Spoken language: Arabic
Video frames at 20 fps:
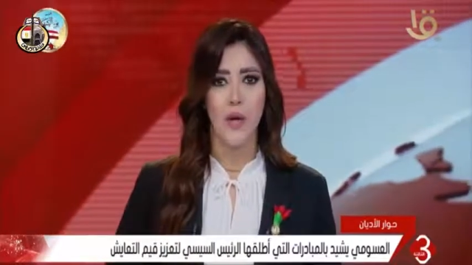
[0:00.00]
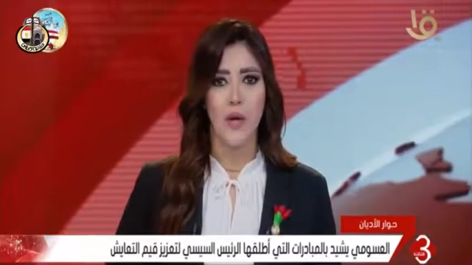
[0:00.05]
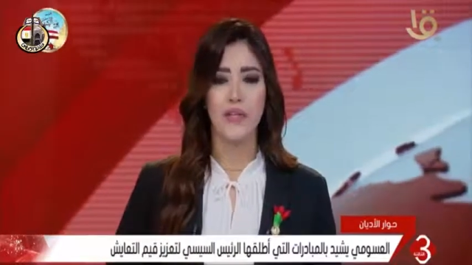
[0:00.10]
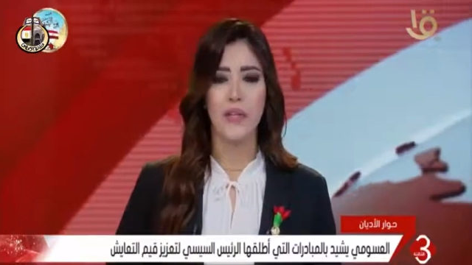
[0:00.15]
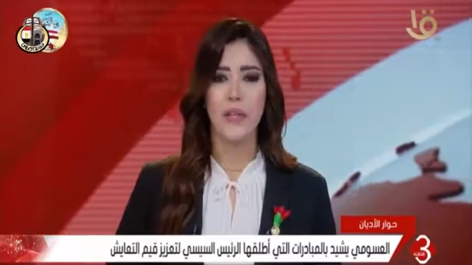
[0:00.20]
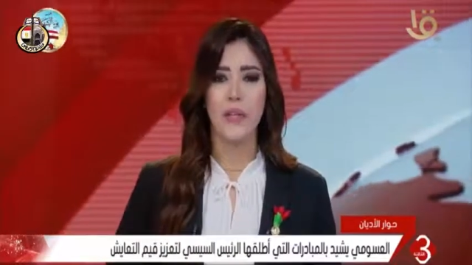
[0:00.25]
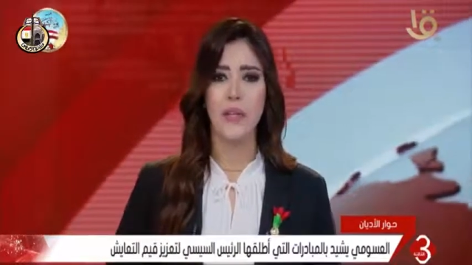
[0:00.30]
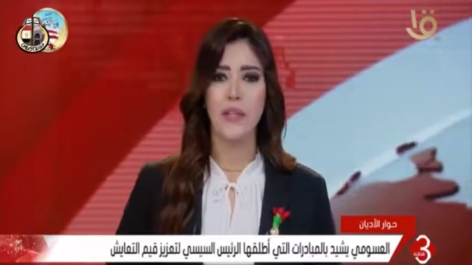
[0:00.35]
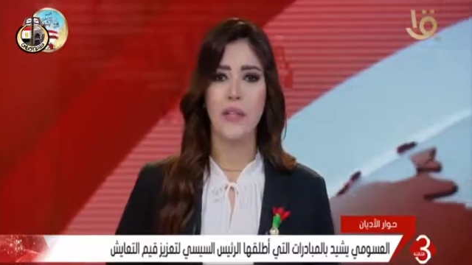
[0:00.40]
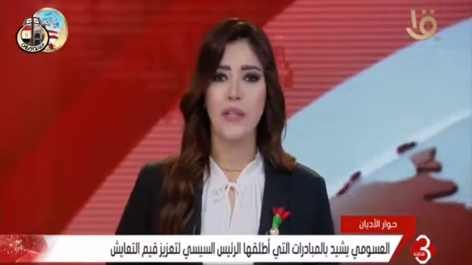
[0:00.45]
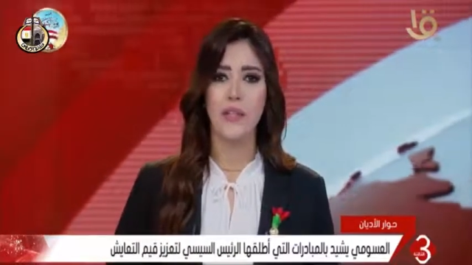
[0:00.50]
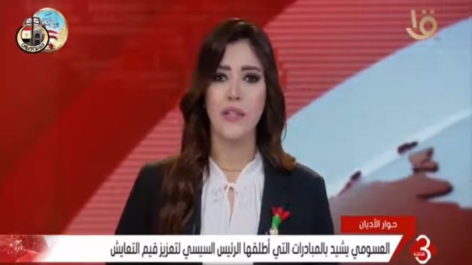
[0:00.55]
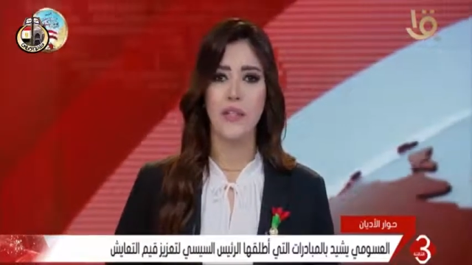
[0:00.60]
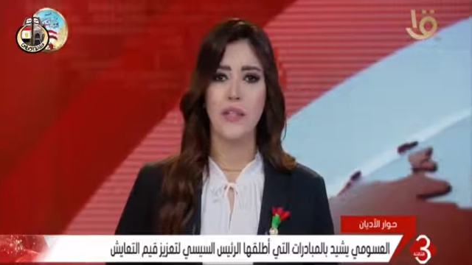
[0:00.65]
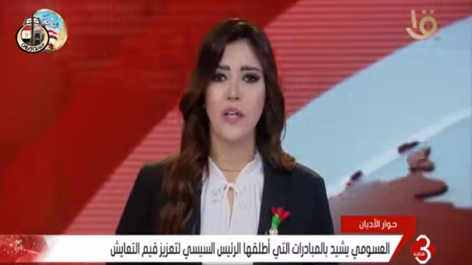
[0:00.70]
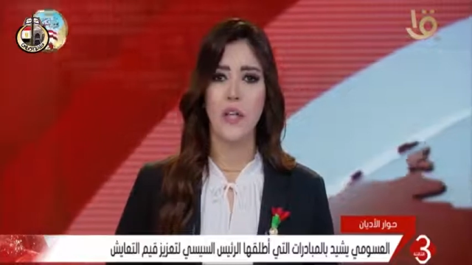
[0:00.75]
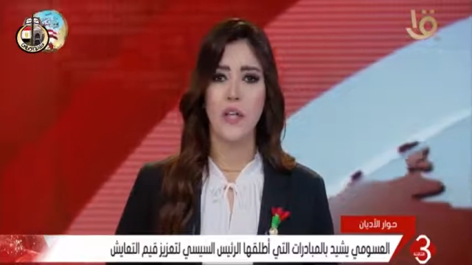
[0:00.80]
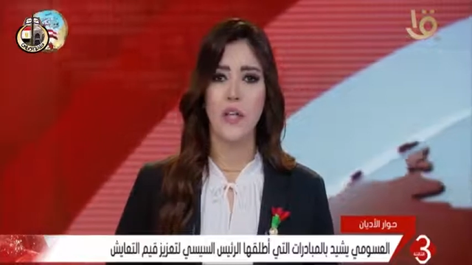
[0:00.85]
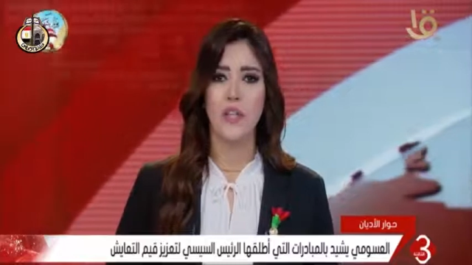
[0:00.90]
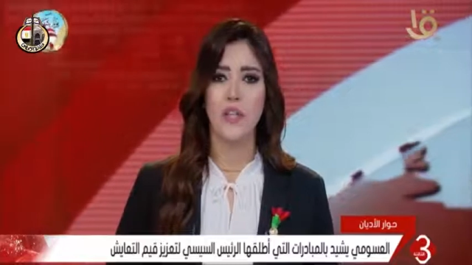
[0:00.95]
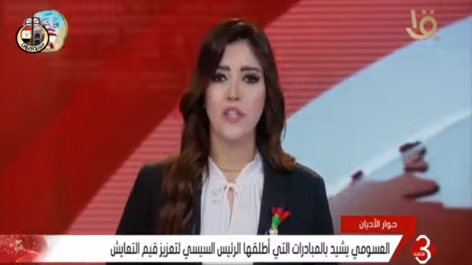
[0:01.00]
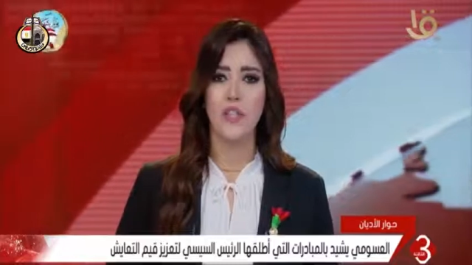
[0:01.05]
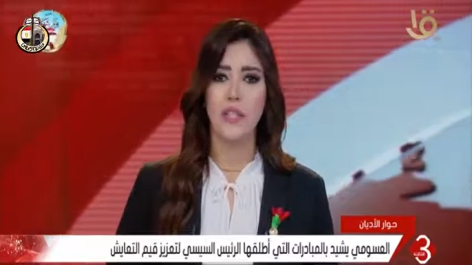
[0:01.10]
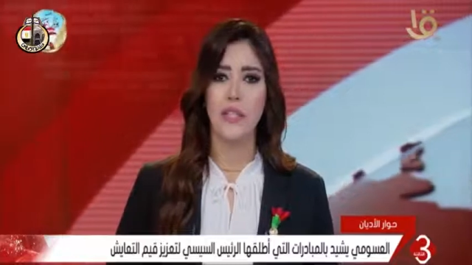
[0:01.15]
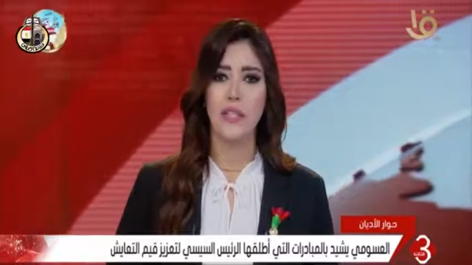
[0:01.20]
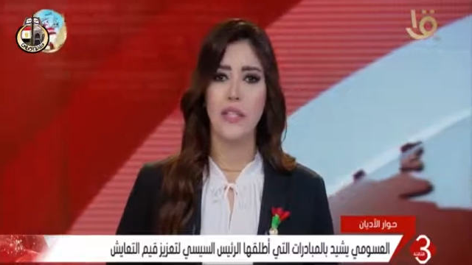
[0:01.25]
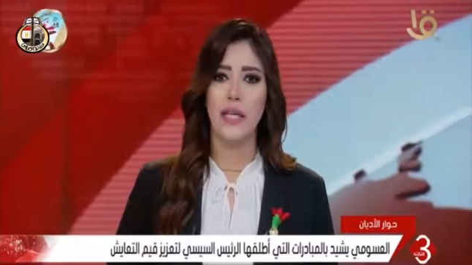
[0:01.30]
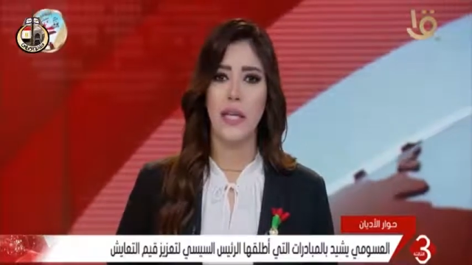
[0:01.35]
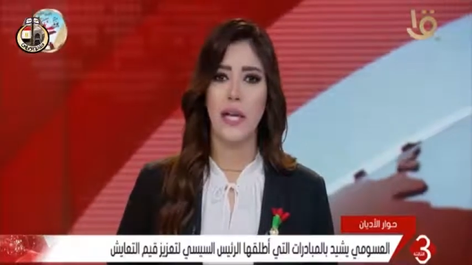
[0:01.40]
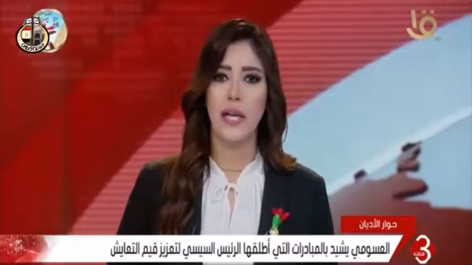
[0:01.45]
وفي هذا الإطار
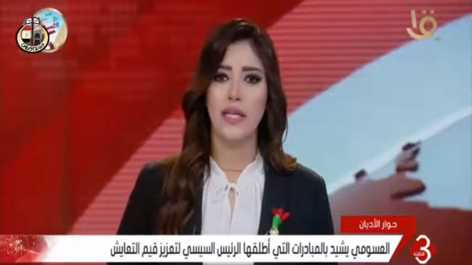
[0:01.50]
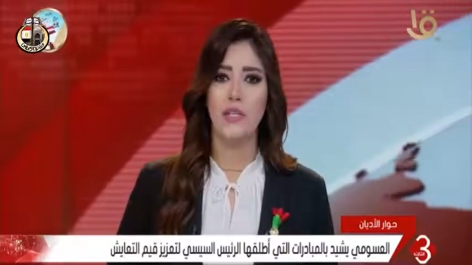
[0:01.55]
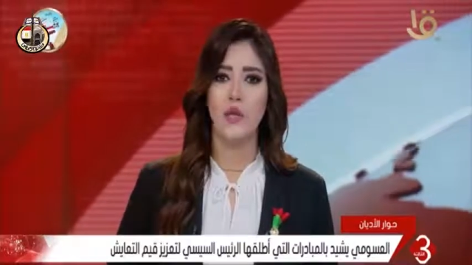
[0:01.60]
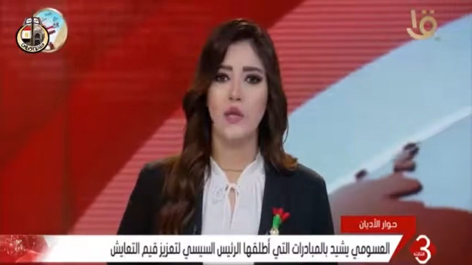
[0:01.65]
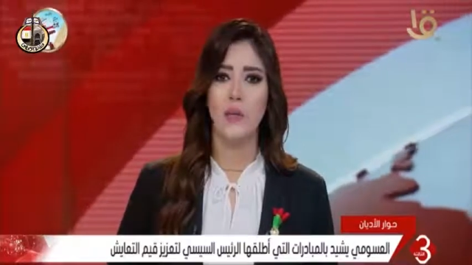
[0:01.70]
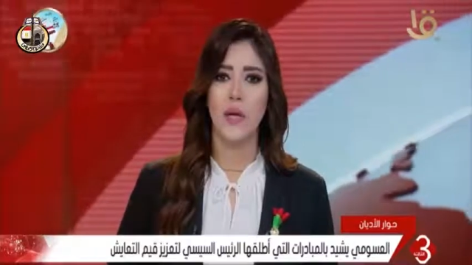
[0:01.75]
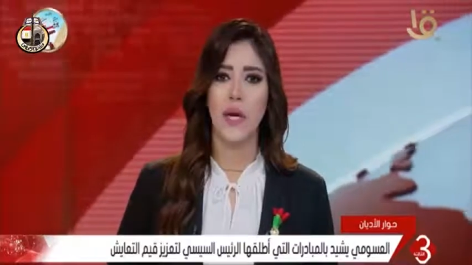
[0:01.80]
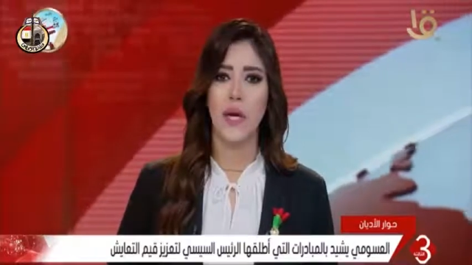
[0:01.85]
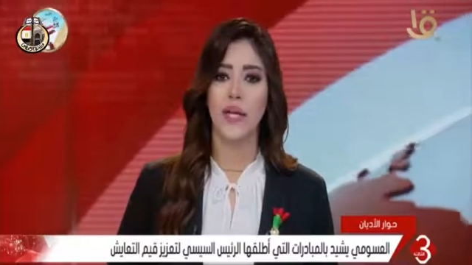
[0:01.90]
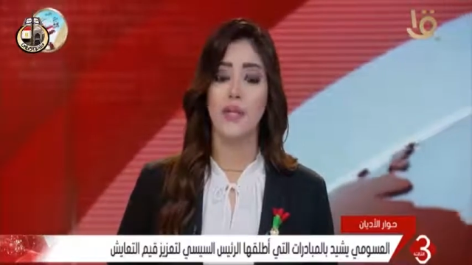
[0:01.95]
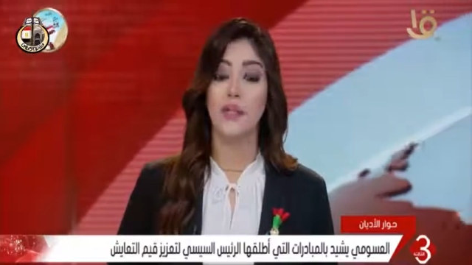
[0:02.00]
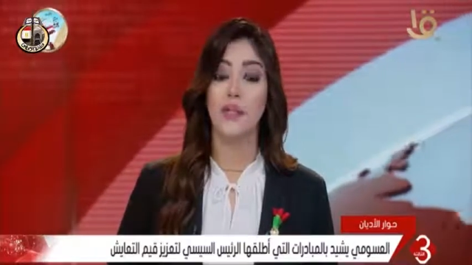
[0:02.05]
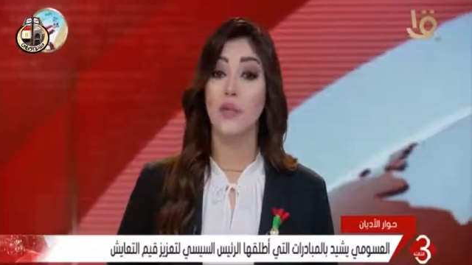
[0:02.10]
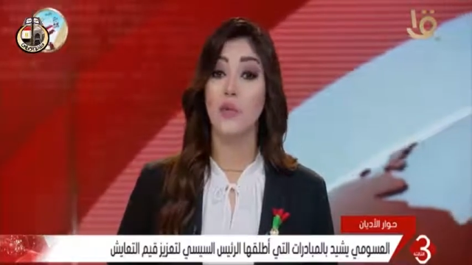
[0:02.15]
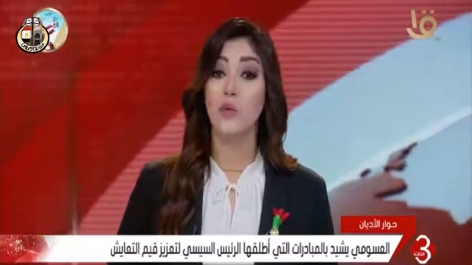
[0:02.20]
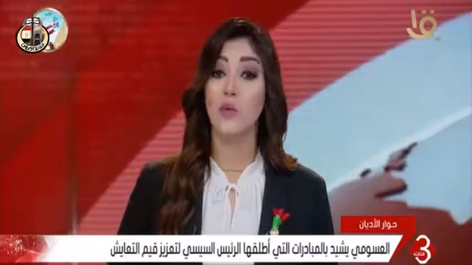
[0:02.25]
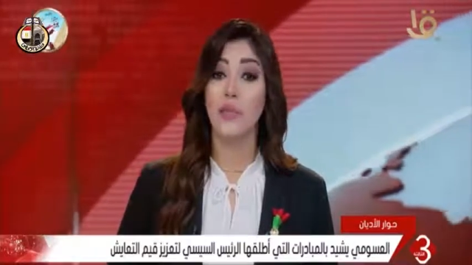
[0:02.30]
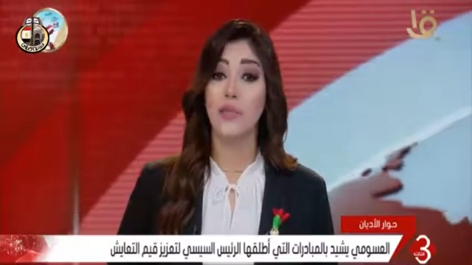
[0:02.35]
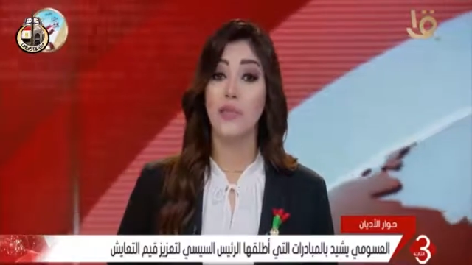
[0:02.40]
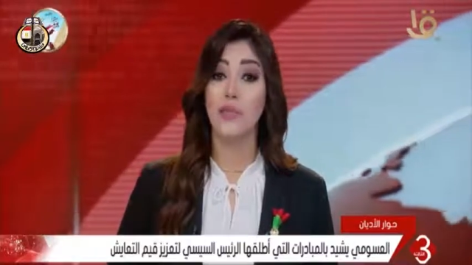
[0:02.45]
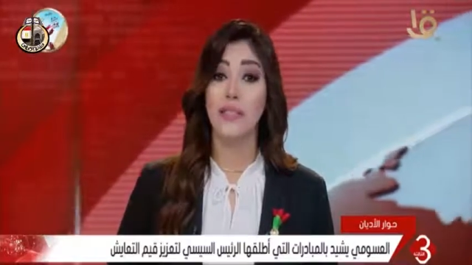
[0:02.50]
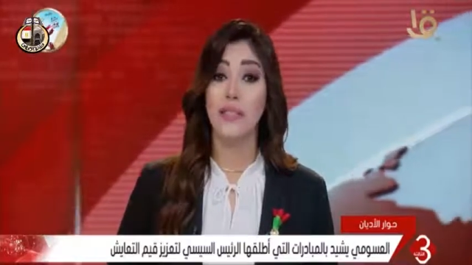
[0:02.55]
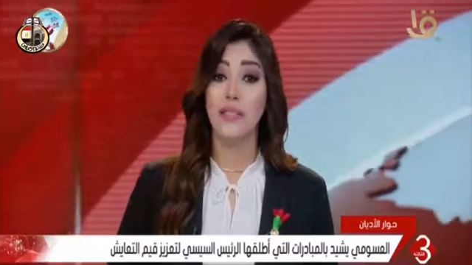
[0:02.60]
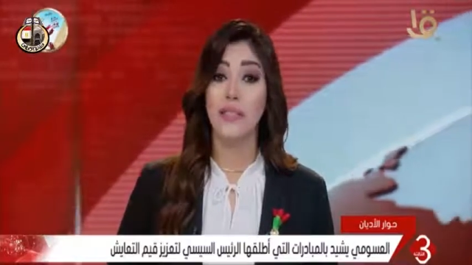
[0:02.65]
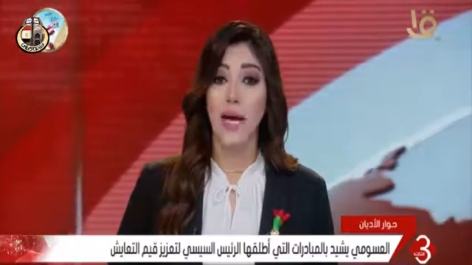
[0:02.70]
شدد العسومي على ضرورة